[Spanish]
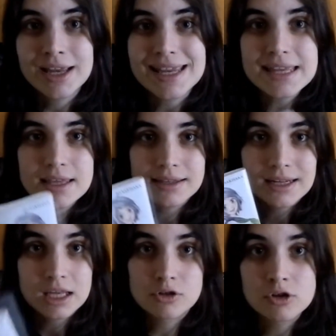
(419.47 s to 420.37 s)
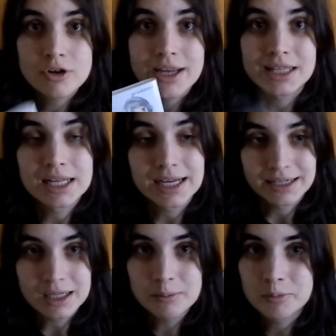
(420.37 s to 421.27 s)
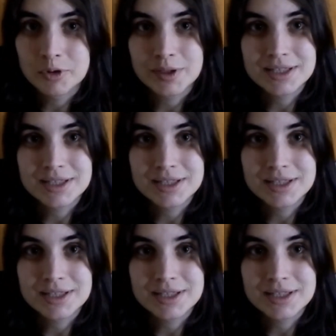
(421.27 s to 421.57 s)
y de traerlo en el canal porque